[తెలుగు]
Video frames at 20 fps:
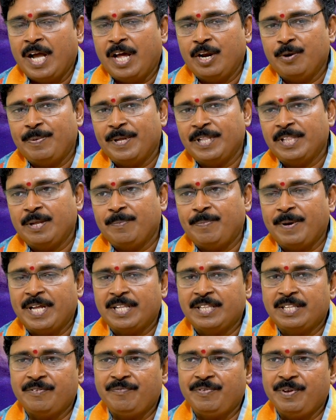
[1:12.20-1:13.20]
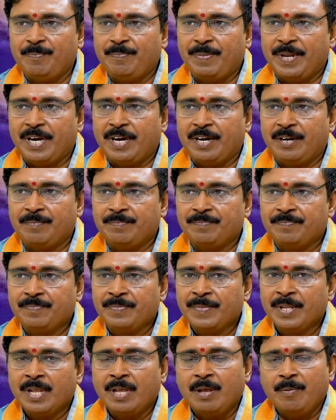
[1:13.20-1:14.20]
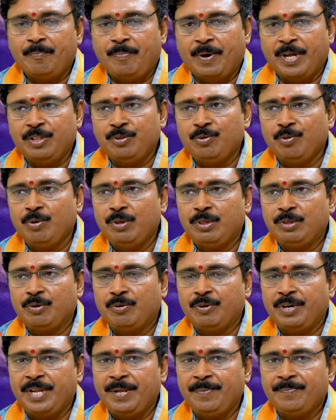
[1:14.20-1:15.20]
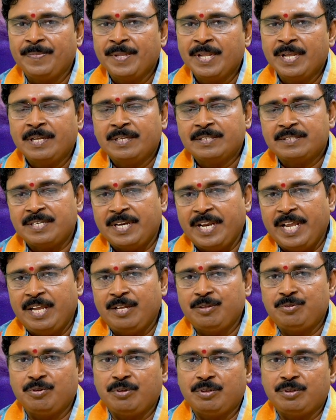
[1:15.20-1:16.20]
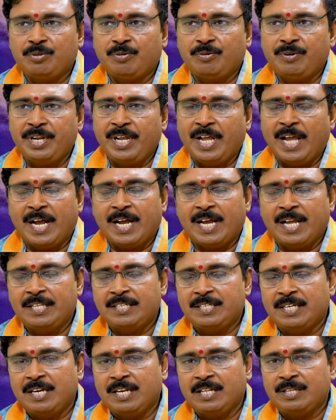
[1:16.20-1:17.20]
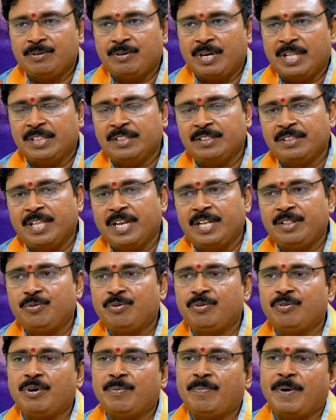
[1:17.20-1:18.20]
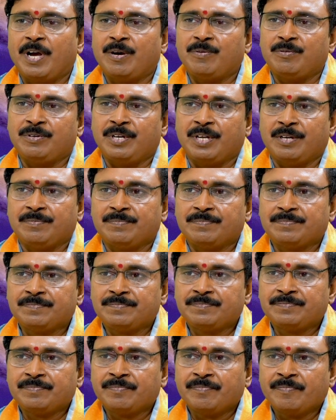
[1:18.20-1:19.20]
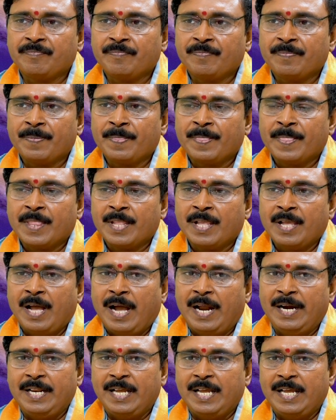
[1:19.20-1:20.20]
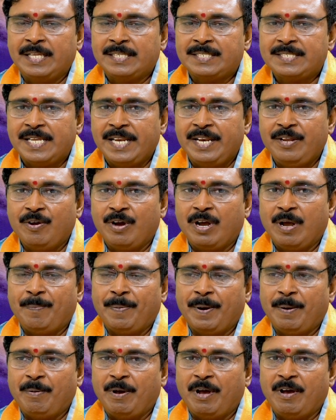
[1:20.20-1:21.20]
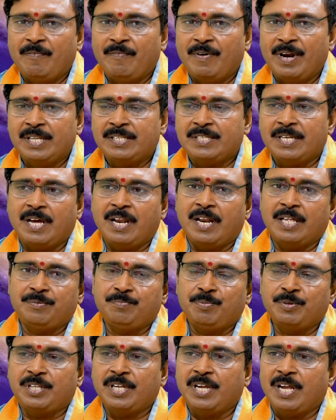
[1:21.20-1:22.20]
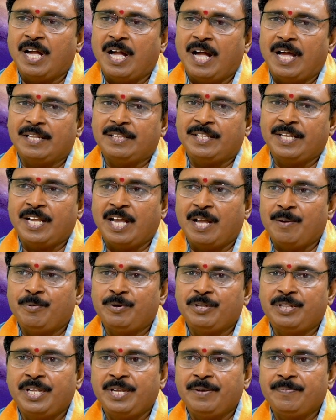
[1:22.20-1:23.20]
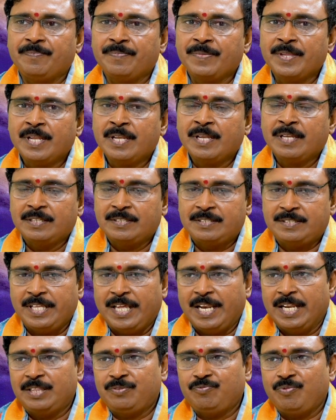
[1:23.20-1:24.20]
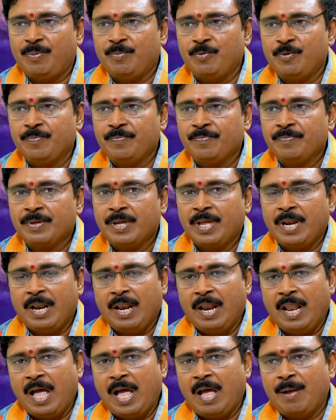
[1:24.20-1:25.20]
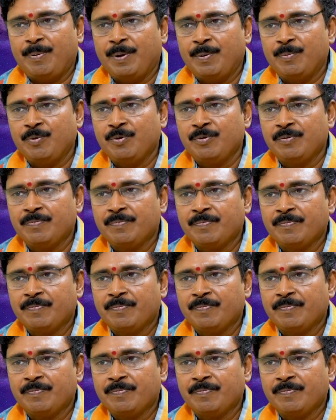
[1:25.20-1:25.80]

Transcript: అనుబంధ బాంధవ్యం పెరగటం బంధువులతోటి స్నేహితులతోటి అక్కరి చెల్లెలతో అందరితో కూడా బాగుంటారు అంటే శని యొక్క ప్రభావం వల్ల చాలా అద్భుతంగా ఆర్థికాభివృద్ధి స్థిరత్వము లాభము